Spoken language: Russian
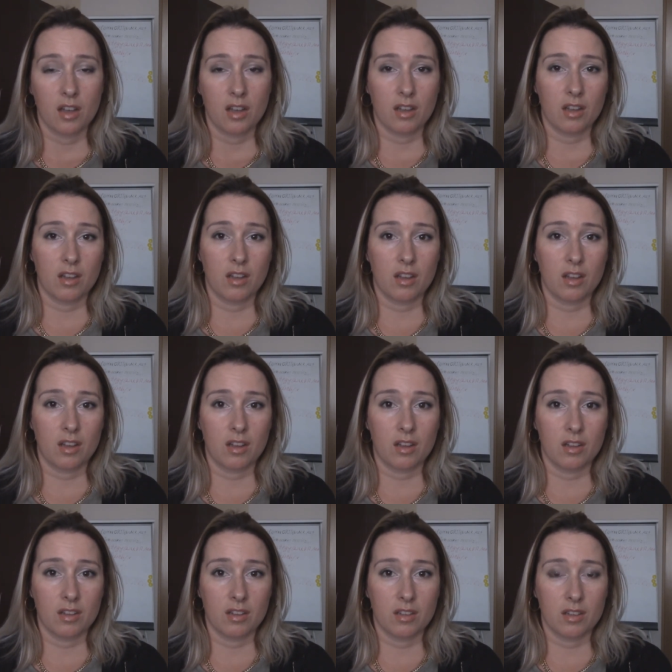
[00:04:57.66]

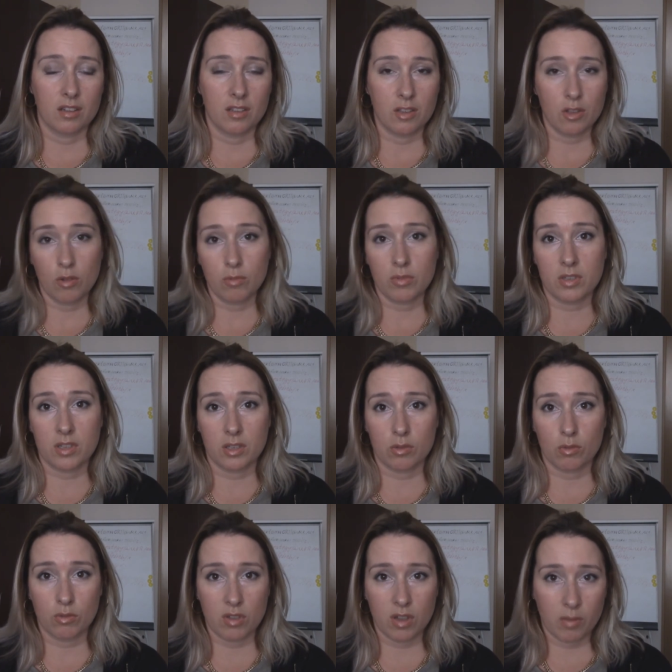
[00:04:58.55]
Э, наемный
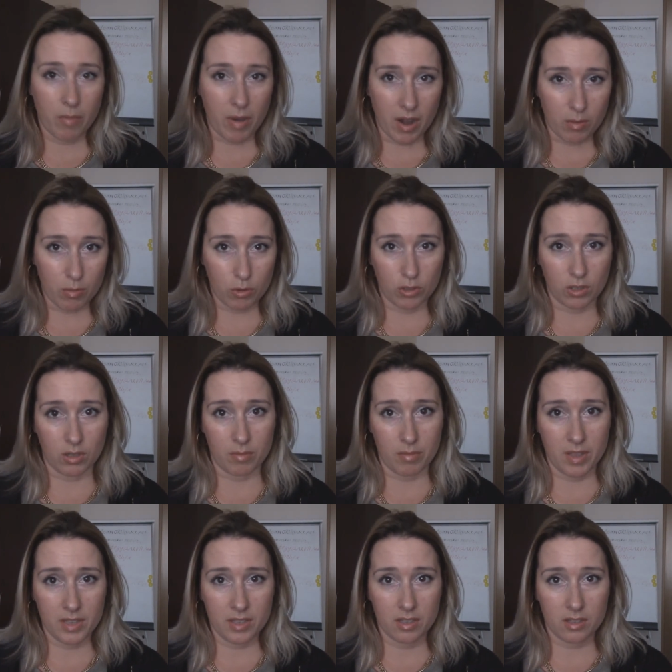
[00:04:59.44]
сотрудник поработал
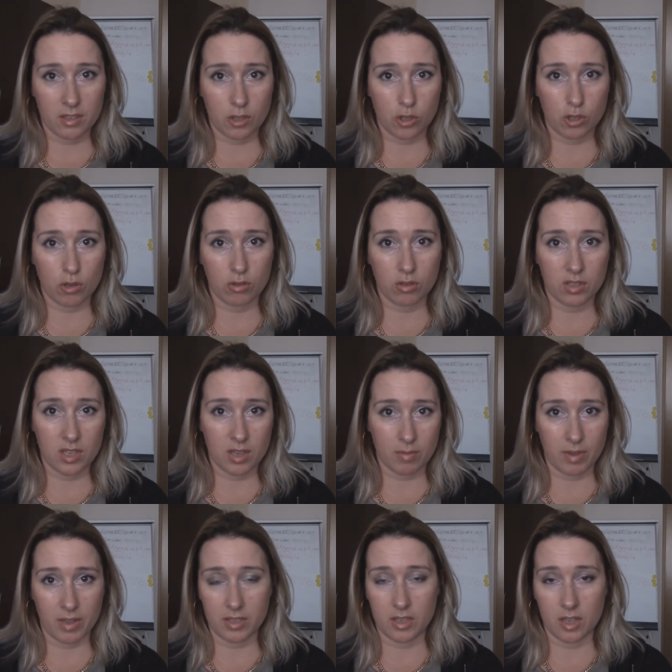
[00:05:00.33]
месяц и ждет, где
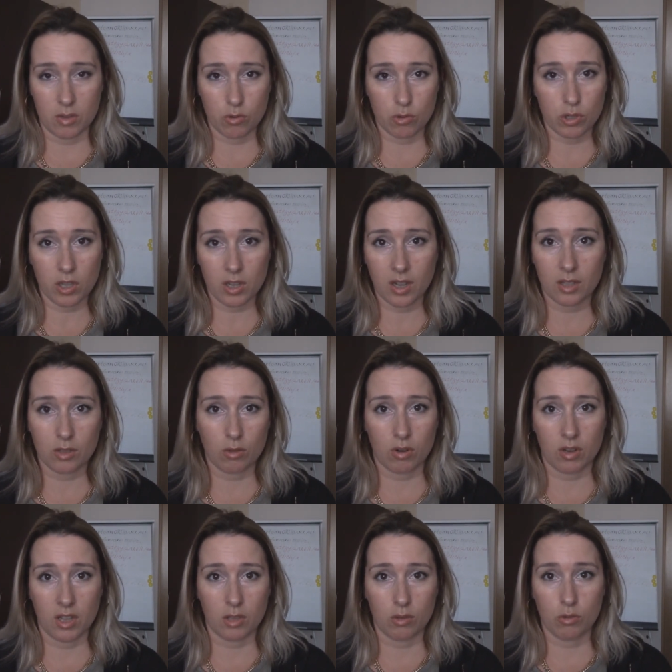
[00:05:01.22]
мои денежки,
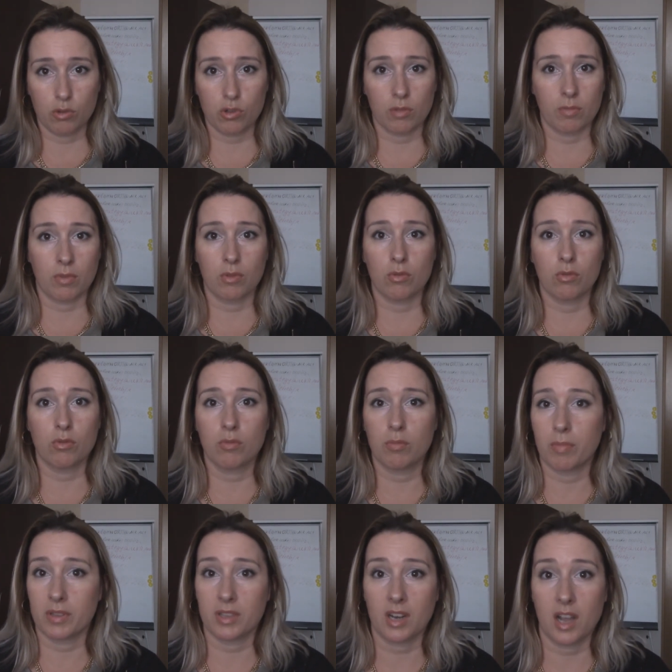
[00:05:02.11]
которые я тут же
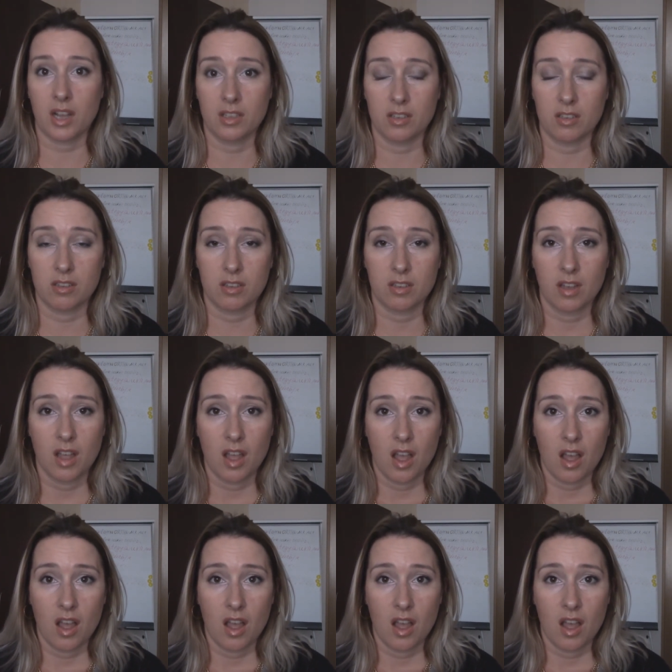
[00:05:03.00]
могу потратить.